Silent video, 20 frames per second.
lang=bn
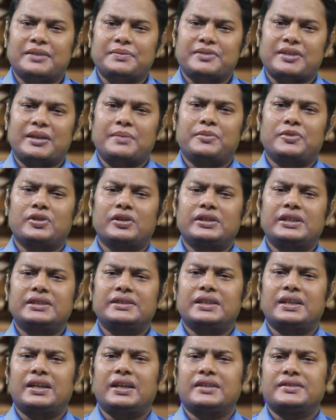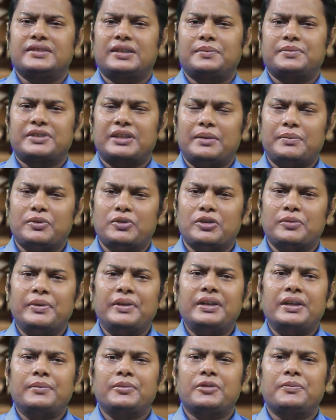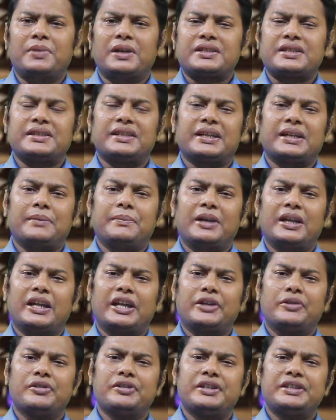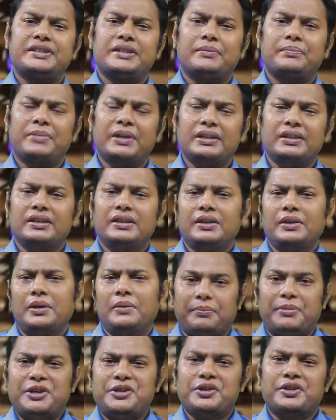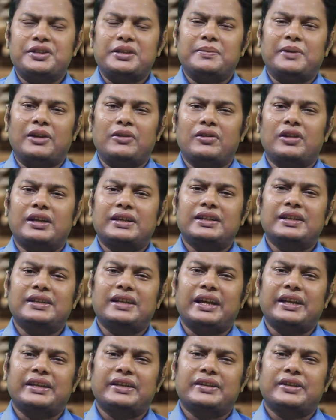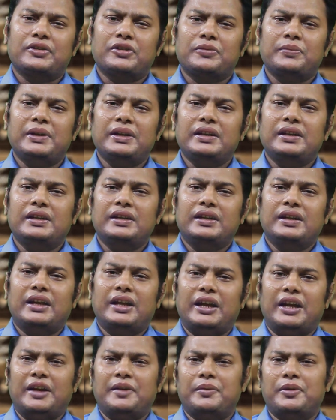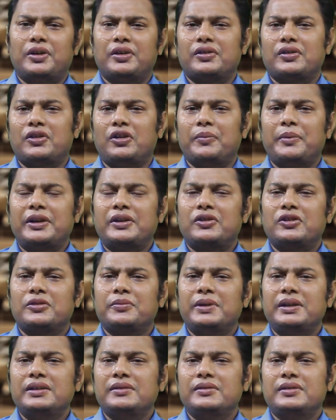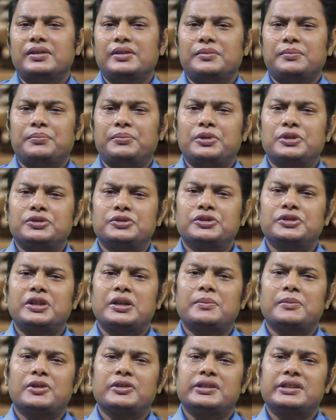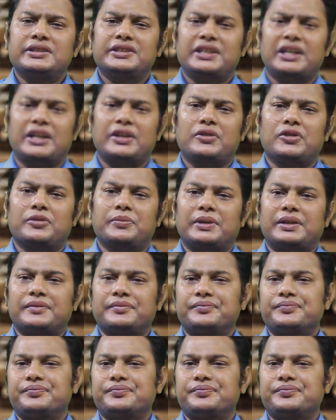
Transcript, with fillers: সাবস্ক্রাইব করেনি তারা সাবস্ক্রাইব করবেন এবং পাশে থাকা বেল আইকনটি চাপবেন ভিডিওটি ভালো লাগলে লাইক করবেন এবং কমেন্ট করবেন বন্ধুদের মধ্যে শেয়ার করবেন